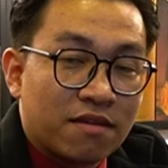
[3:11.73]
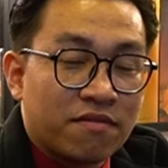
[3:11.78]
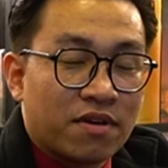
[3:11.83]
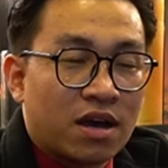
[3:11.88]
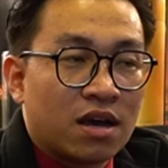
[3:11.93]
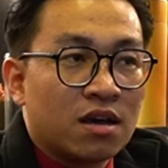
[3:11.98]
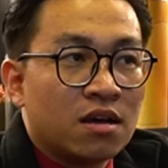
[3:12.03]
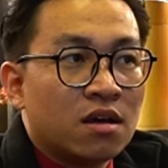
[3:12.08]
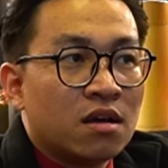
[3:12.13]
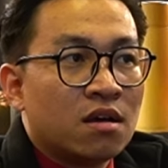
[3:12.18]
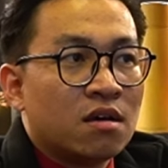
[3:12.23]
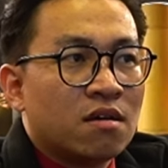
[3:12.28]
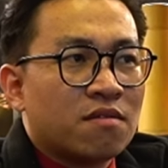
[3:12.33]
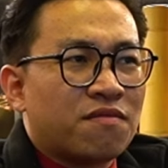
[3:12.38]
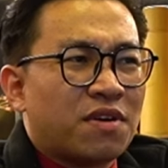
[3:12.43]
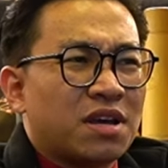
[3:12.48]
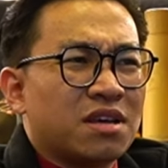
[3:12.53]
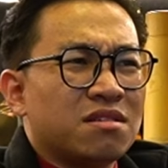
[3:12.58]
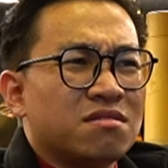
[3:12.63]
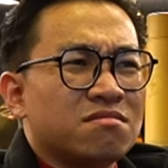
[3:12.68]
Và
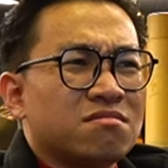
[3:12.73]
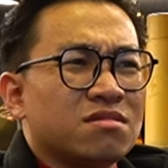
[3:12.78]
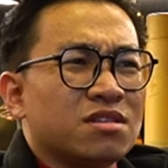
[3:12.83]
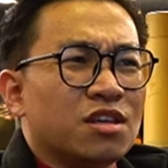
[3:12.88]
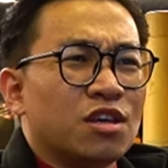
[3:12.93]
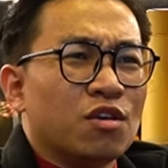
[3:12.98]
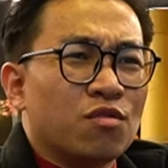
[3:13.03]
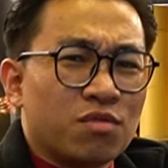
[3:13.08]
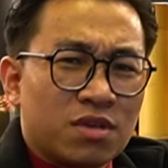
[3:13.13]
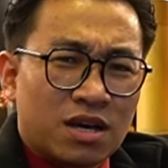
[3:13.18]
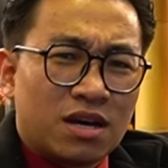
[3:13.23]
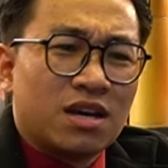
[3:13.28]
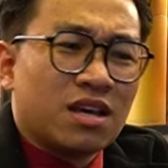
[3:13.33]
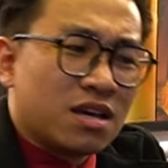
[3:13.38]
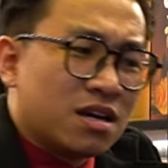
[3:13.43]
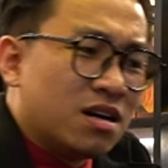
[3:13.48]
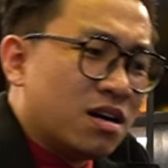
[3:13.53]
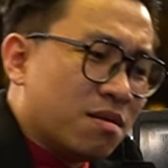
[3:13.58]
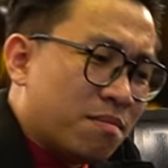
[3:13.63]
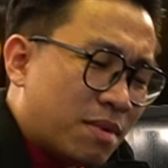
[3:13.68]
phải nhiều những cái
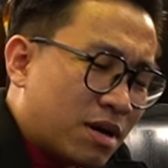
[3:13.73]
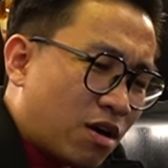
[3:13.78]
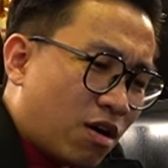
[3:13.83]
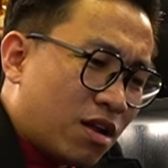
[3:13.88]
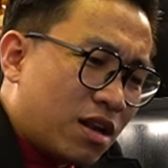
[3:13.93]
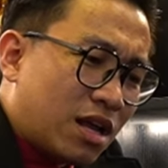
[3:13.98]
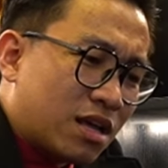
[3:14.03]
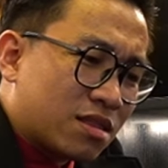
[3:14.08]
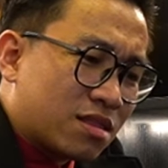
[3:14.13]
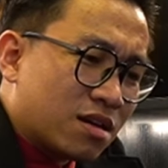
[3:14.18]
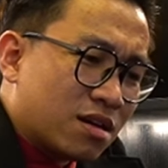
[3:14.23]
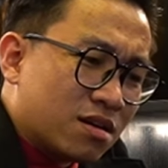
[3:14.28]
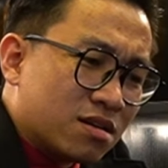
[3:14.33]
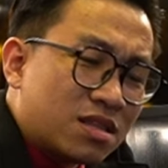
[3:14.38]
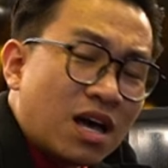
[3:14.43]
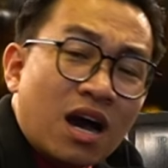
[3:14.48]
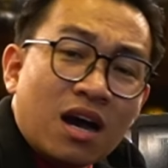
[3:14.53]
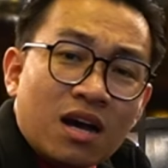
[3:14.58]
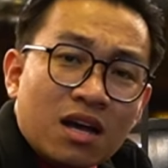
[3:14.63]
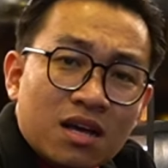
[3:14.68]
người mà gọi là tự
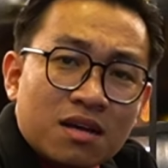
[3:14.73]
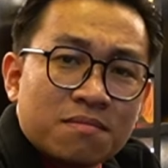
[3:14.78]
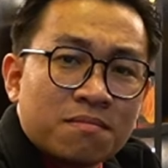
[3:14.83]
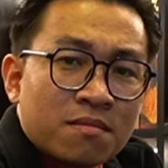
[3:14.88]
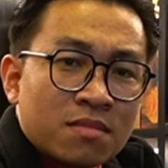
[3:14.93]
thân á,